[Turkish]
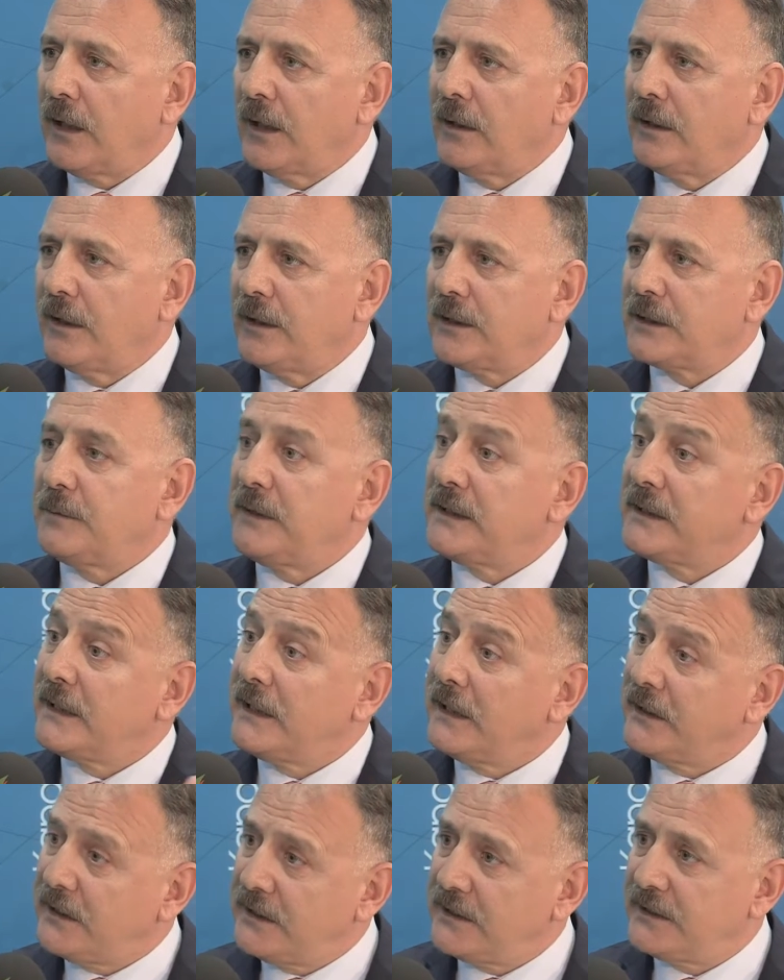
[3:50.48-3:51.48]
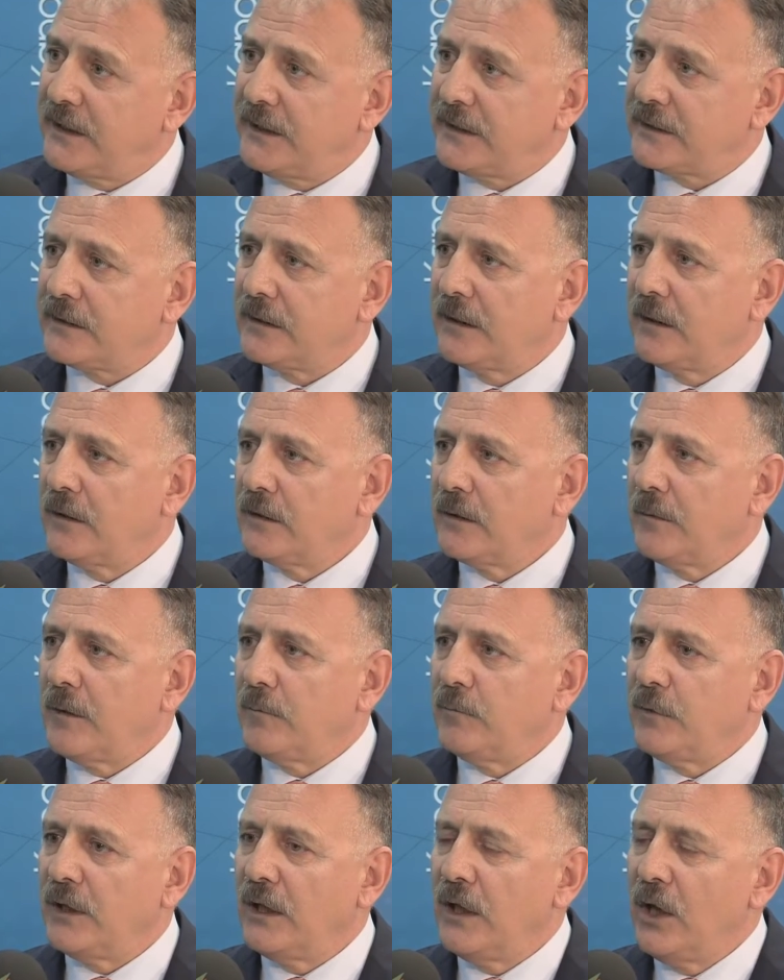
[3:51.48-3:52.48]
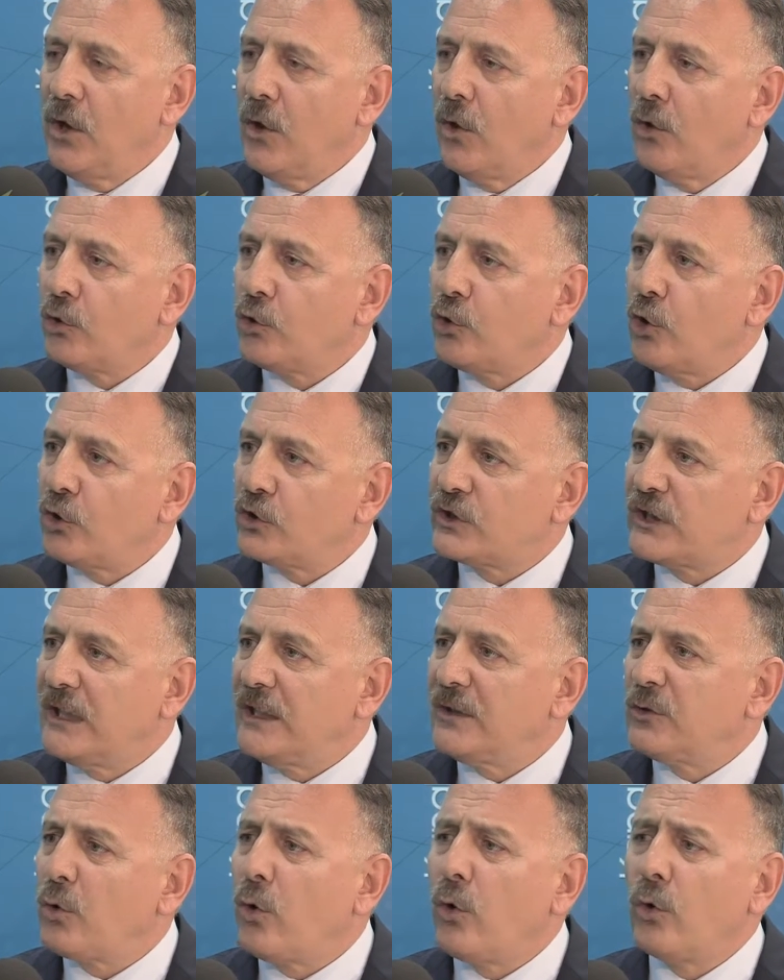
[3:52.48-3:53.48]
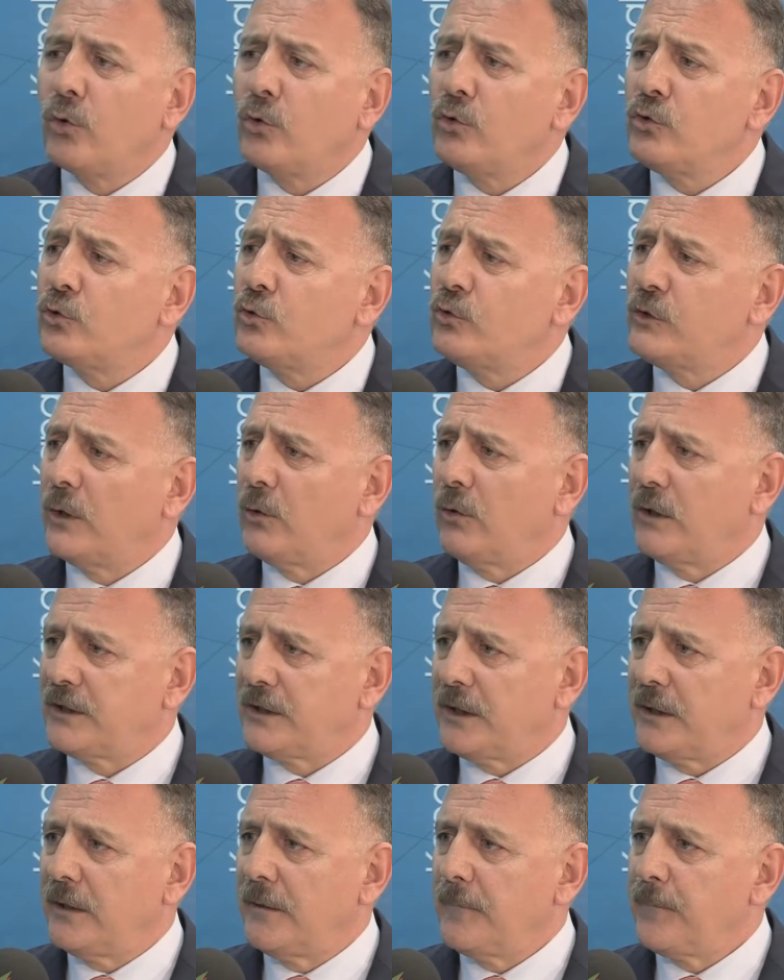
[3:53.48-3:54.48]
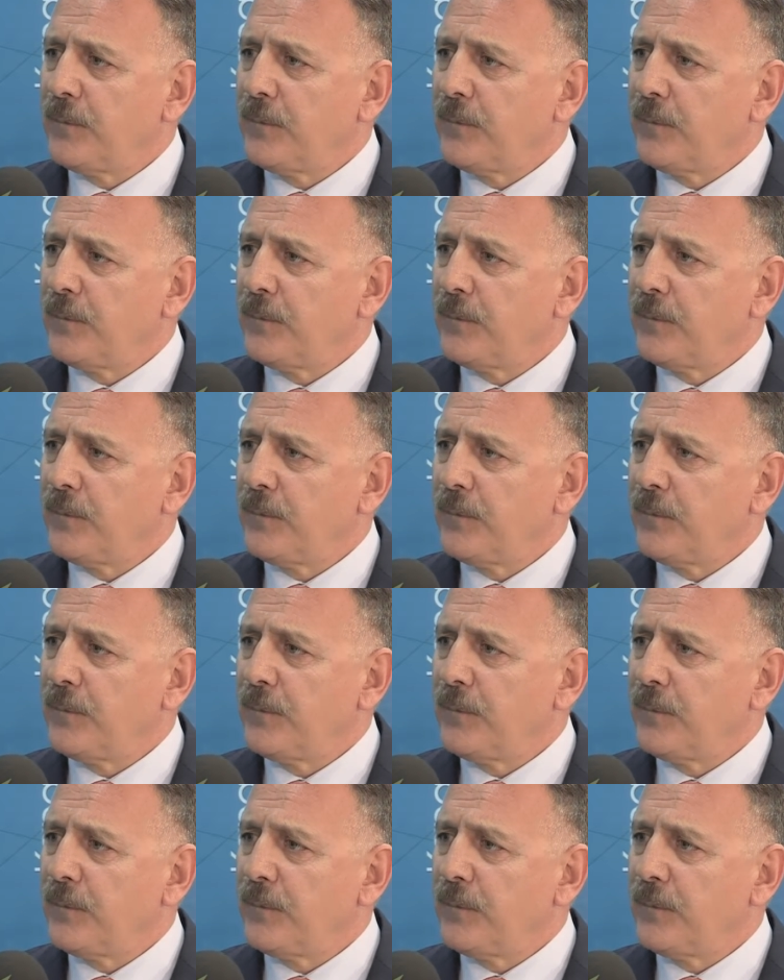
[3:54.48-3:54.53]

Allah nasip ederse getireceğiz. Tamam mı? Görseli korkunç güzel olacak.